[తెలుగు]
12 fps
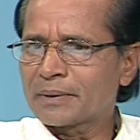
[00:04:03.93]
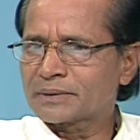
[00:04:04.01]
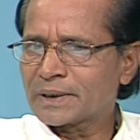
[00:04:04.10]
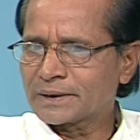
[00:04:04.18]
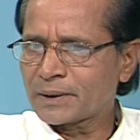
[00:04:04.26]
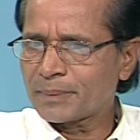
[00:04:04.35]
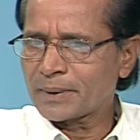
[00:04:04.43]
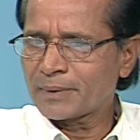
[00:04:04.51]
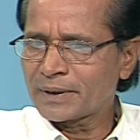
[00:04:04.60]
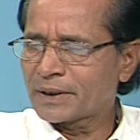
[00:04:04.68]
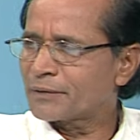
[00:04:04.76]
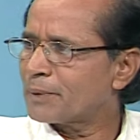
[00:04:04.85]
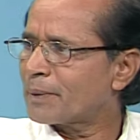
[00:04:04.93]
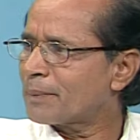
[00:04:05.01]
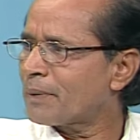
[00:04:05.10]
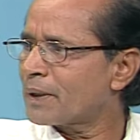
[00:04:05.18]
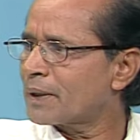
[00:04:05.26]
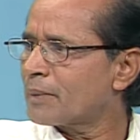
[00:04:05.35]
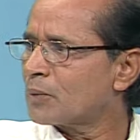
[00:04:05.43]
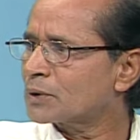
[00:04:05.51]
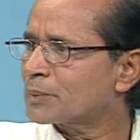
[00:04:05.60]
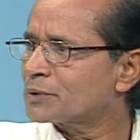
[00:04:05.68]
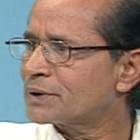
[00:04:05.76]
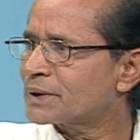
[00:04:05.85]
చట్టపరమైనటువంటి పరిపాలన
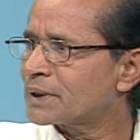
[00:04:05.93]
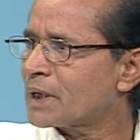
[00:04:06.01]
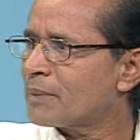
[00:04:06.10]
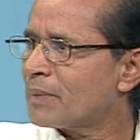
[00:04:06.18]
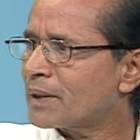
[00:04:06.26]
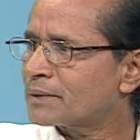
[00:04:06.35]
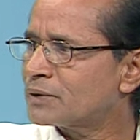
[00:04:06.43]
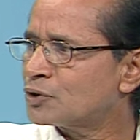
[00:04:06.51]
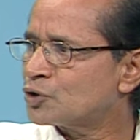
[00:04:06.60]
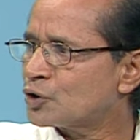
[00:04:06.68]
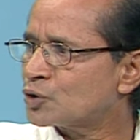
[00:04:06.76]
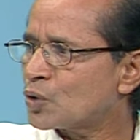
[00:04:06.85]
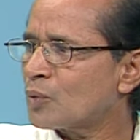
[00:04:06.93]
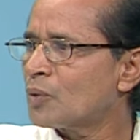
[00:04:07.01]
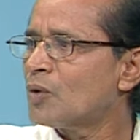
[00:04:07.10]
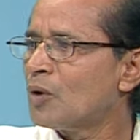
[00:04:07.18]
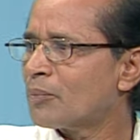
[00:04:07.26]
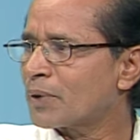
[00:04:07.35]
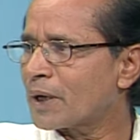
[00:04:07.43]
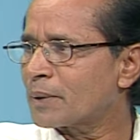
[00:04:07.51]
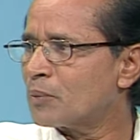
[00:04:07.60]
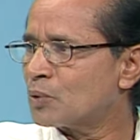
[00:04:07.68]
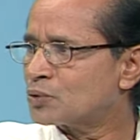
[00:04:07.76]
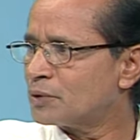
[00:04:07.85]
మొట్టమొదటిసారిగా భారతీయ చరిత్రలో
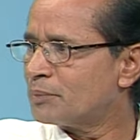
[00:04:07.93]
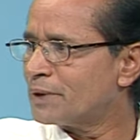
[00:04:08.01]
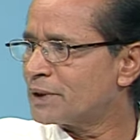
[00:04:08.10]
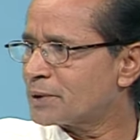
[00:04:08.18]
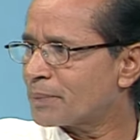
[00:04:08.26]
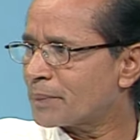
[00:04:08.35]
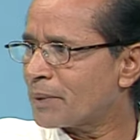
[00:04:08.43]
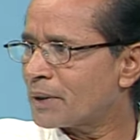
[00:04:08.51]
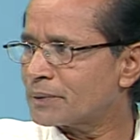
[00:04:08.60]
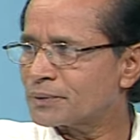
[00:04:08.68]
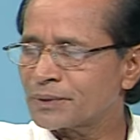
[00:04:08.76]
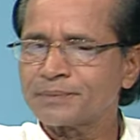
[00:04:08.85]
ప్రారంభమవుతుంది బ్రిటిష్ పరిపాలనతో